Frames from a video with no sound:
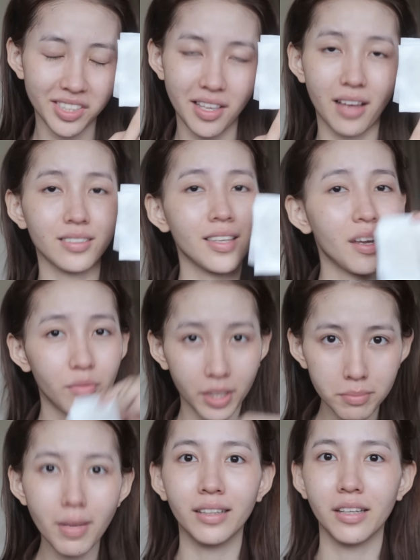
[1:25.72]
sáng dậy
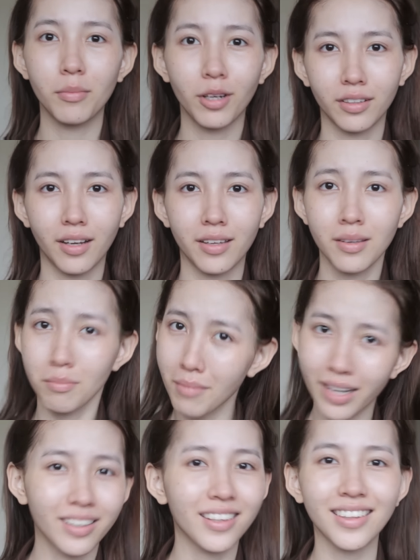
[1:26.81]
vẫn bẩn nha mọi người
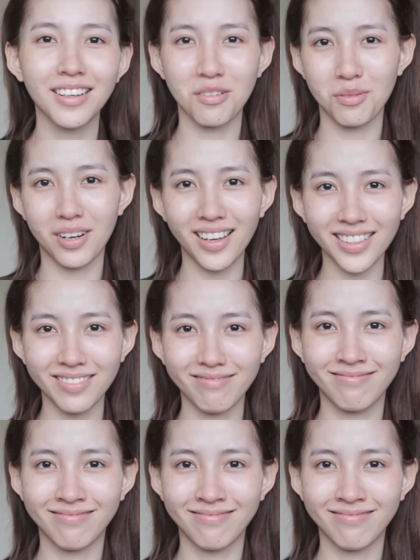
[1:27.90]
bẩn như thường luôn á